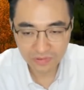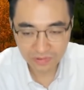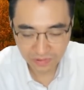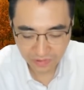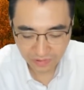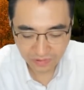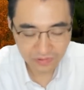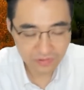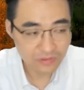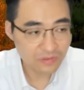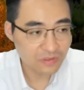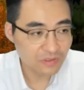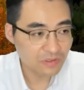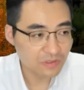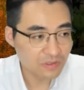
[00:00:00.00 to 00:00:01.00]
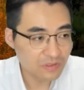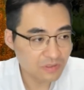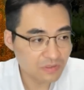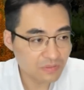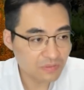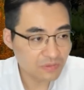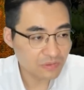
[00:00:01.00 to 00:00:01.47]
그래서
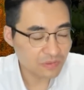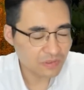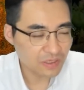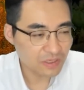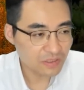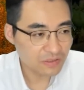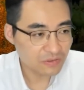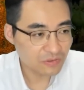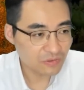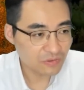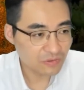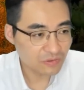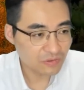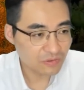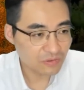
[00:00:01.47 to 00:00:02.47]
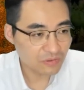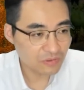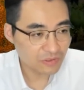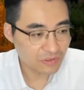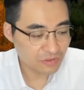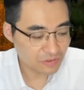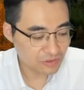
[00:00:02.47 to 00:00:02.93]
뭐 하이드로
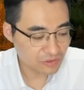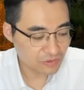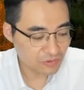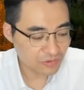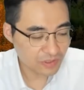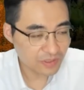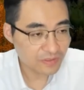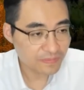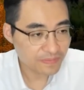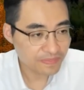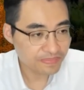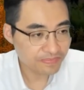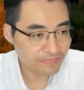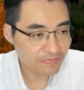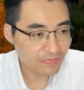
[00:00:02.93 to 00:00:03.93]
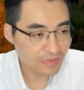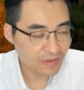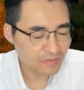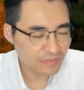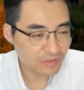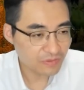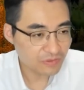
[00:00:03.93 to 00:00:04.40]
콜로이드를 이용한
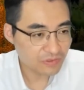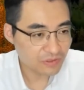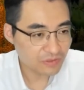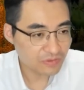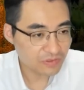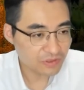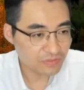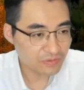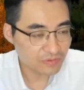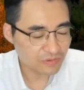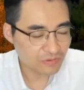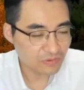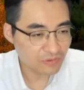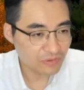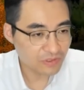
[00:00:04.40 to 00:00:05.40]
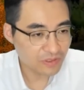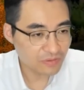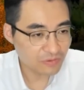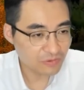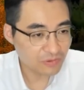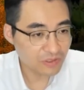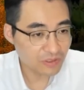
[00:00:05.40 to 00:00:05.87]
피부 트러블 제품은
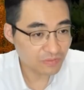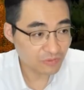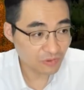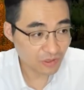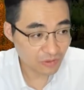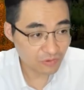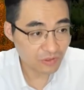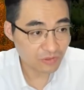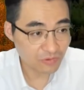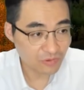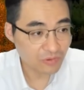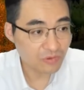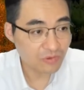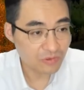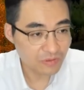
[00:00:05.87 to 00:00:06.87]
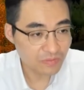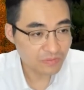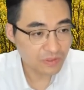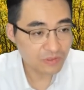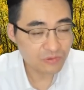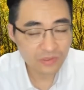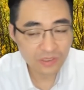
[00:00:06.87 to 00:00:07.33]
OEM, ODM도 하고 있고
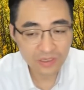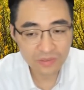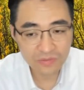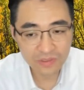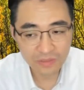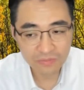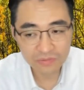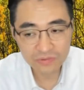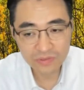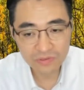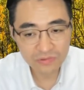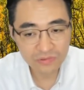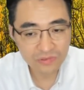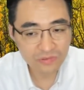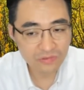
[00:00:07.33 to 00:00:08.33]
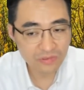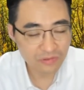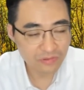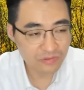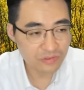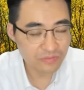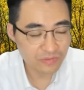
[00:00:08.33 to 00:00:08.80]
미국에 이미 납품하고 있는 걸로
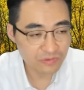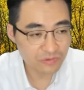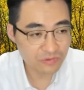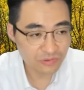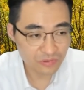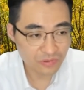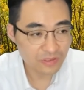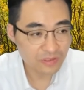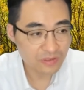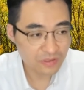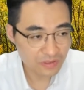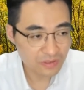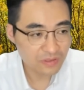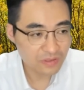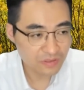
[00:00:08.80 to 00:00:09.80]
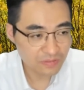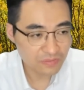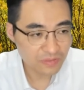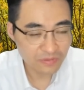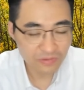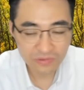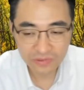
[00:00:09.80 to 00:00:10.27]
알고 있어요. 미국 쪽에
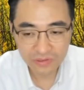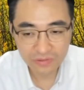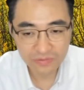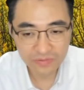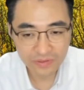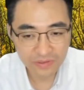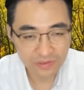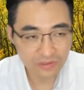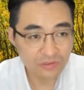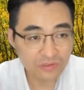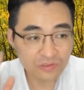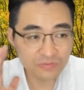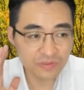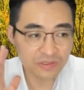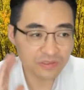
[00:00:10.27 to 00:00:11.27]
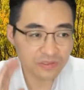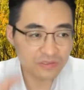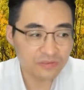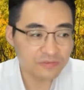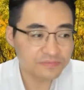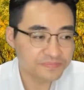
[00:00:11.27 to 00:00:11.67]
피부 트러블 패치, 여드름 패치예요.